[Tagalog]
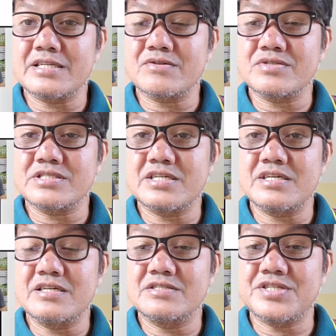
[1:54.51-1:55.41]
itong
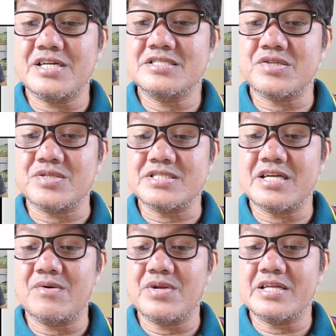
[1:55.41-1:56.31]
si Jason
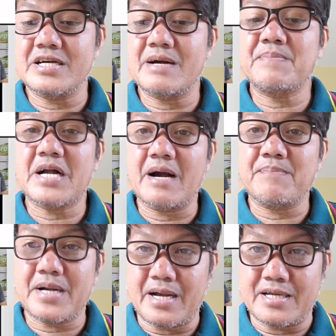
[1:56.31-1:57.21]
sa wala ng
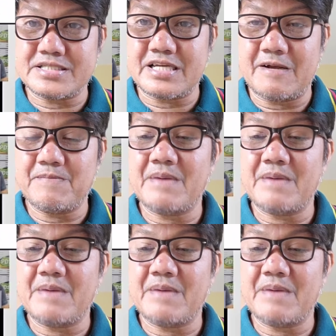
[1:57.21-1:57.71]
kapag-apag-asa.